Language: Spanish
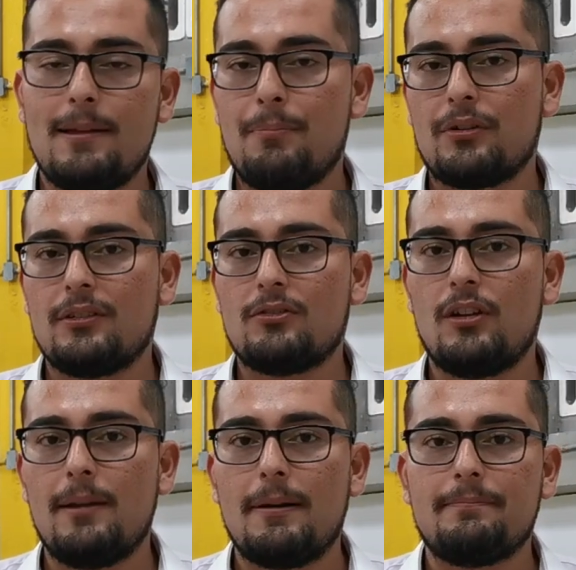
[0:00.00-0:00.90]
del Deportes
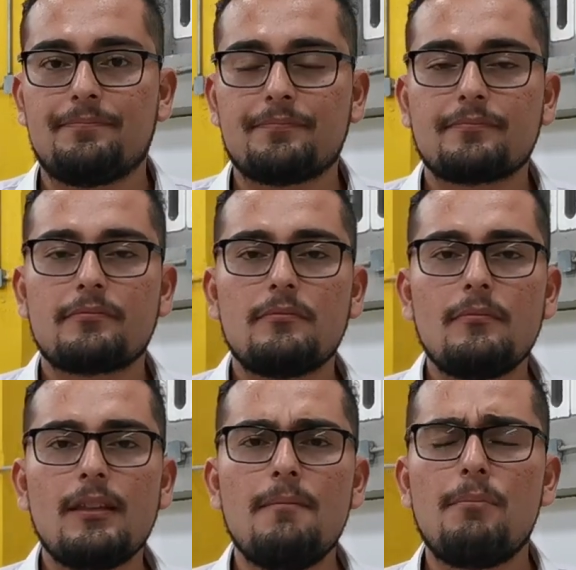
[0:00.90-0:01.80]
Tolima.
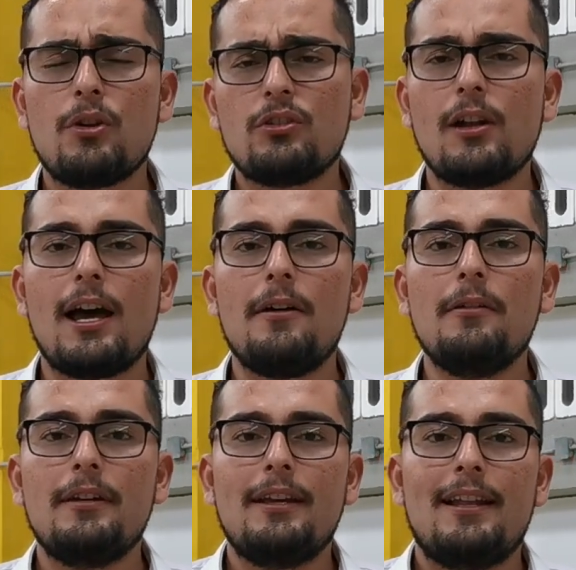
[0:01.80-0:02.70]
Por otro
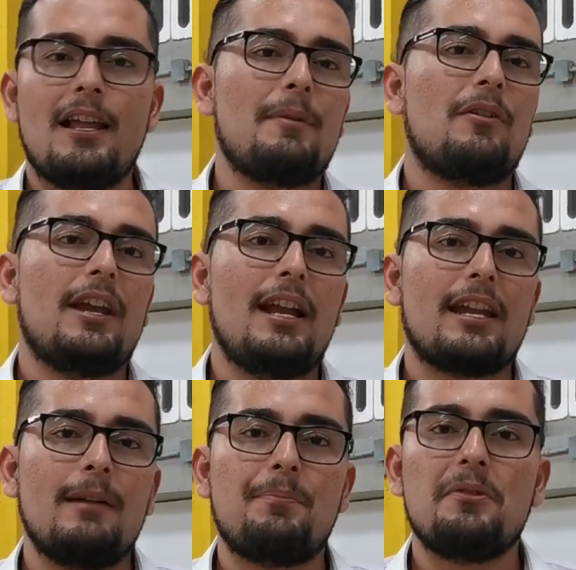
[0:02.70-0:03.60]
lado, la mejoría del
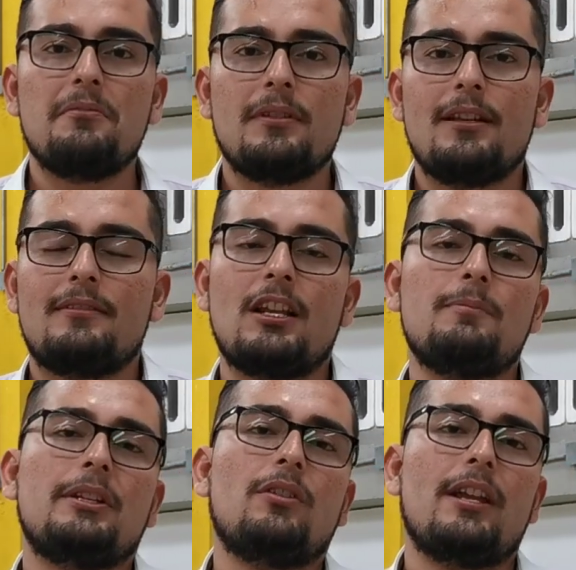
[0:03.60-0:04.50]
equipo,
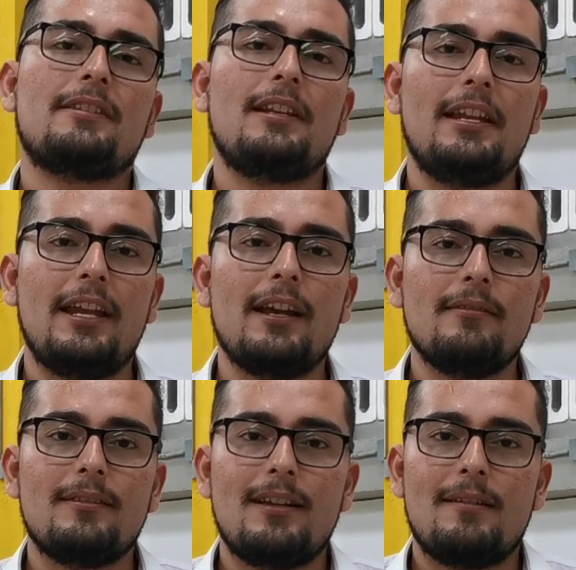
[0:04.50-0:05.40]
tres victorias en
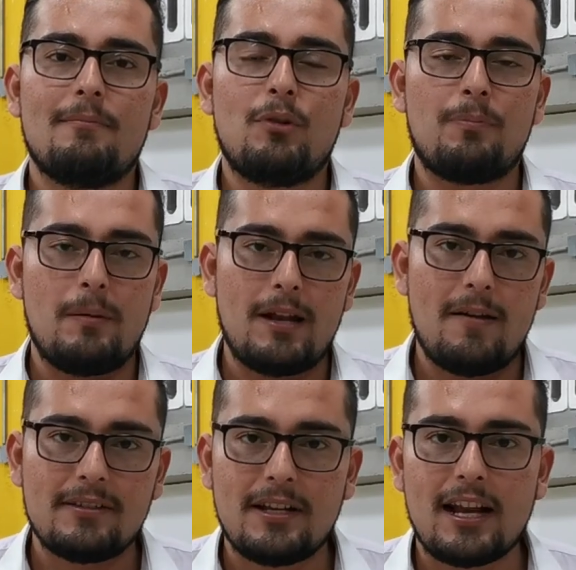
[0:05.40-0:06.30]
línea por
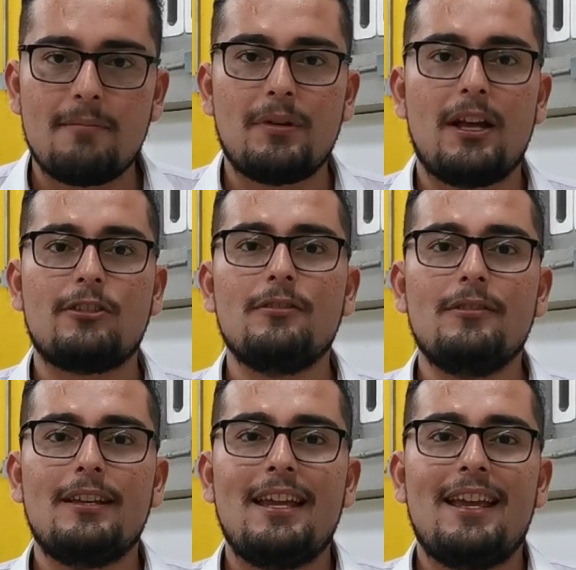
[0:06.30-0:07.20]
primera vez en el campeonato
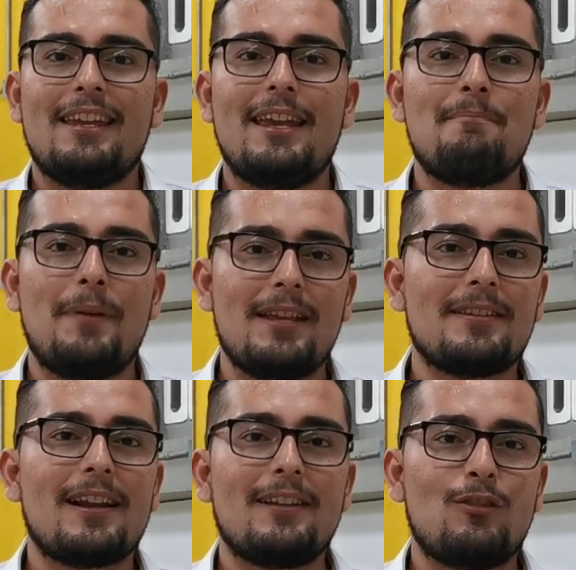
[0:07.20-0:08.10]
y
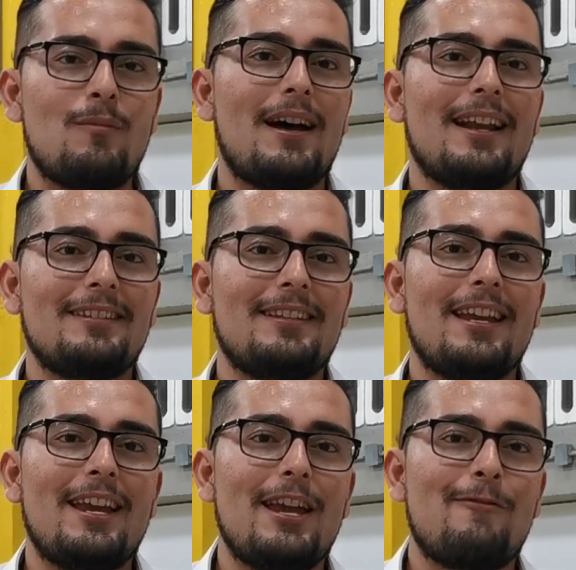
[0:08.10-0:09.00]
empieza a retomar
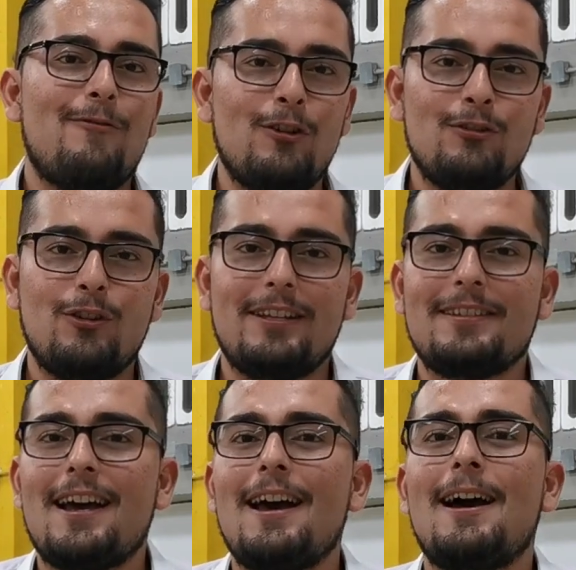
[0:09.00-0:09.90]
ese fondo,
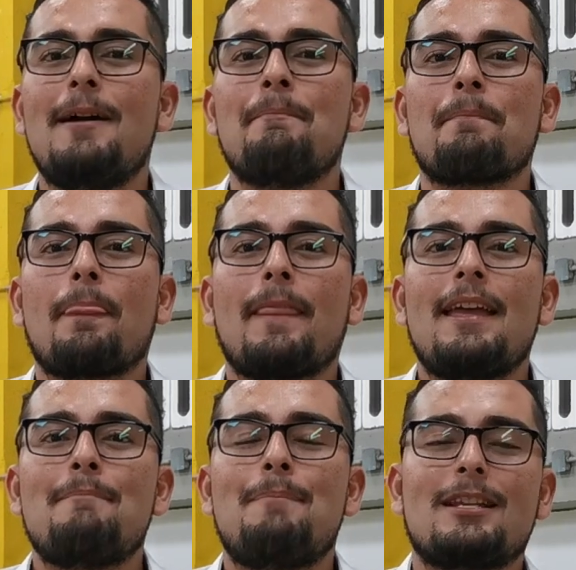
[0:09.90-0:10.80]
esa
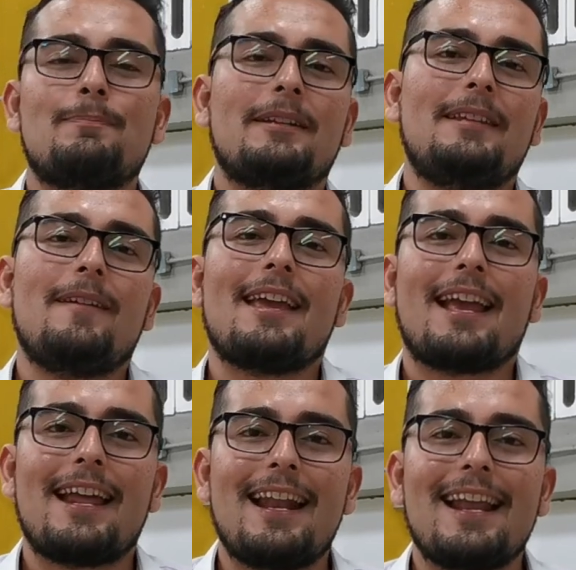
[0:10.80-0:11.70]
perspectiva de
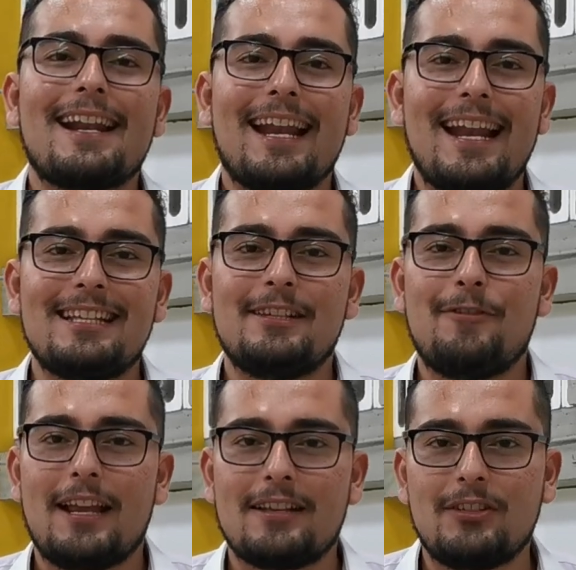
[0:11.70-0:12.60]
cara a la
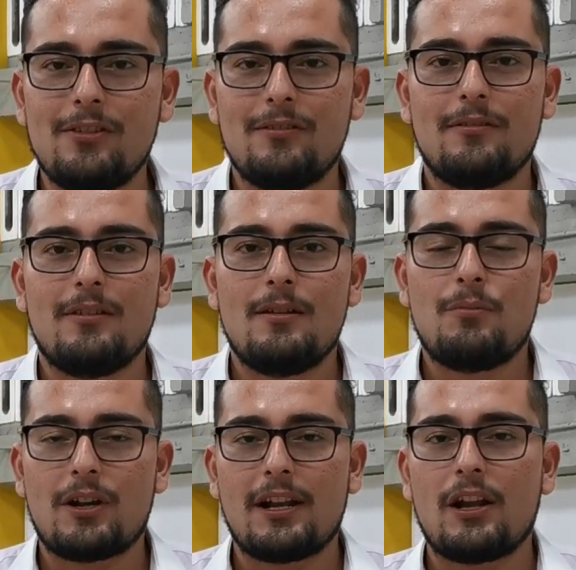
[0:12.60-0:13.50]
reclasificación.
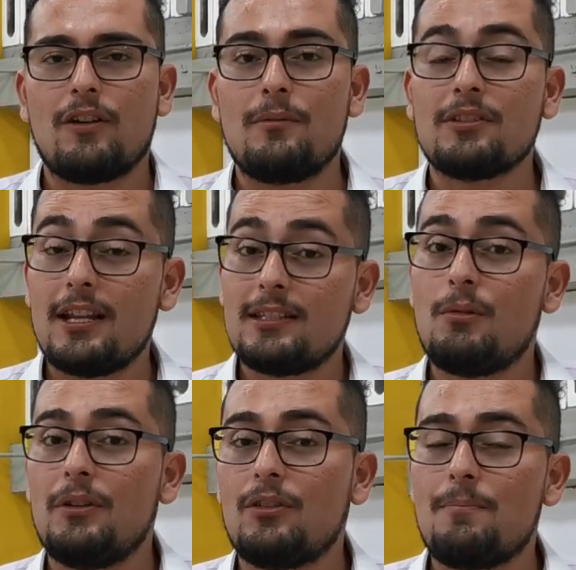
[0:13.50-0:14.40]
Porque recordemos que en este
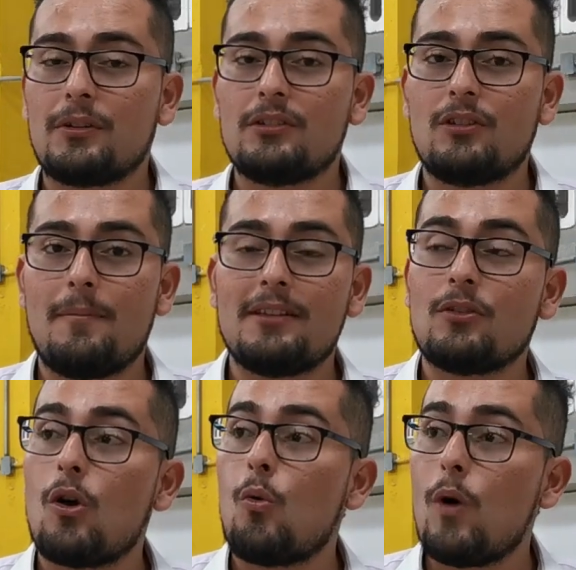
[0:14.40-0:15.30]
momento Deportes Tolima le
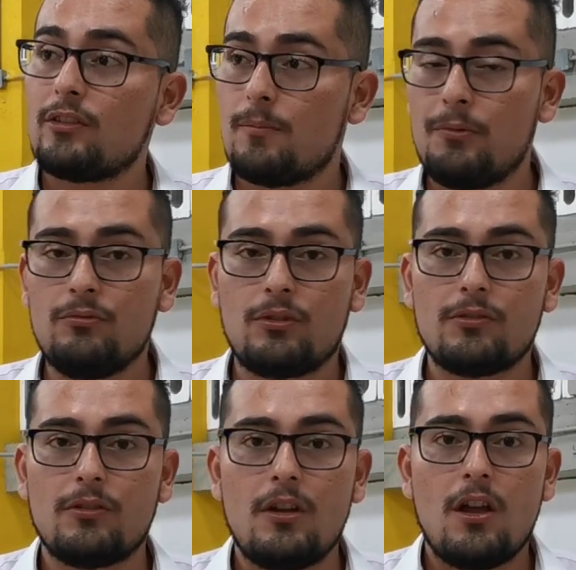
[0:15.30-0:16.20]
sacó cuatro
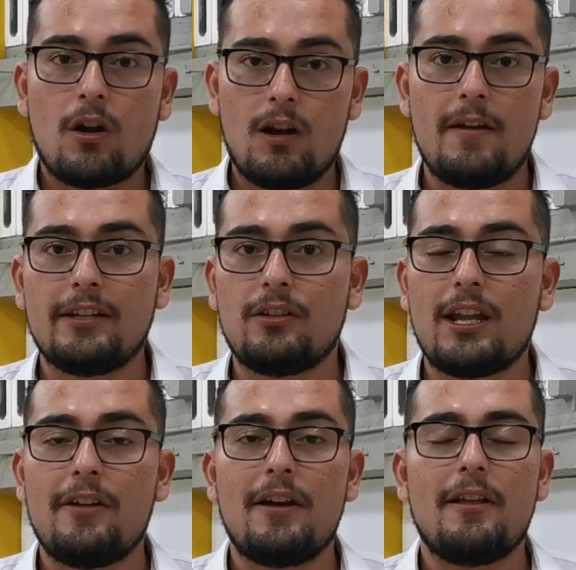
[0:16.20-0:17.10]
puntos con la
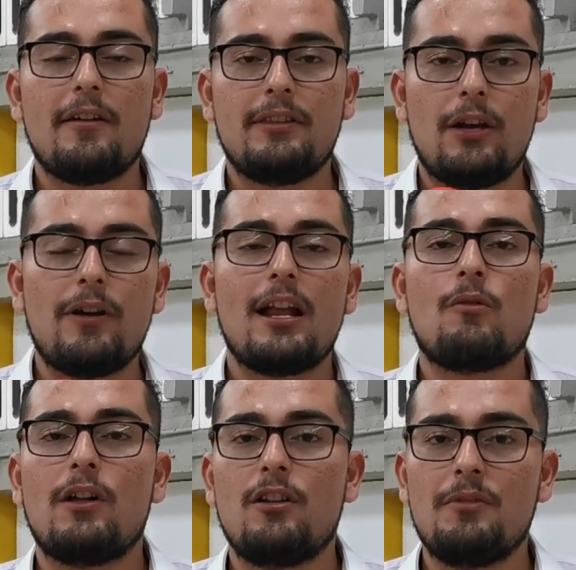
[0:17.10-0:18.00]
victoria de hoy
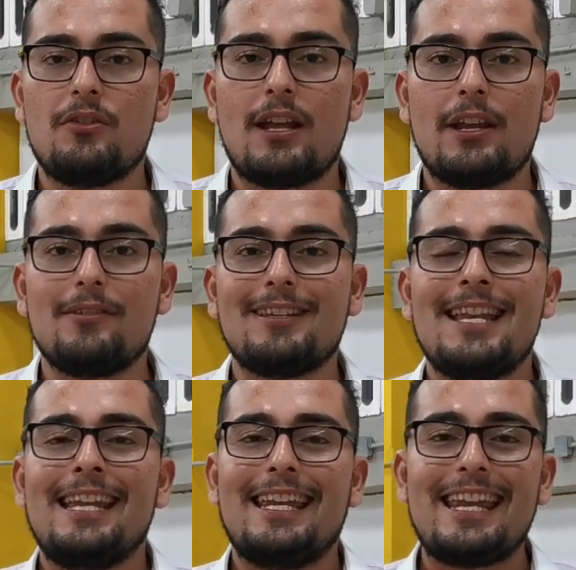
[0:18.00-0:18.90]
al cuadro de Millonarios
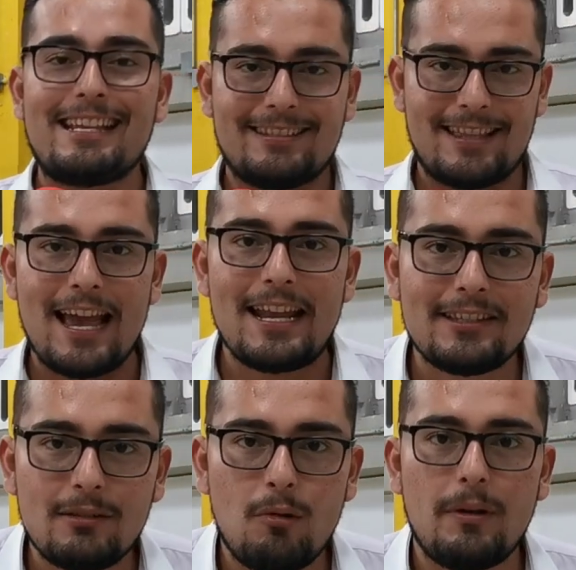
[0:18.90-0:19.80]
y está en
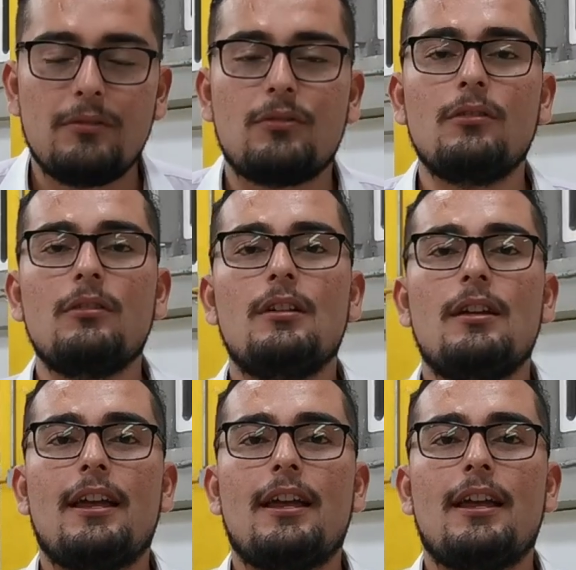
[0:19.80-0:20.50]
este momento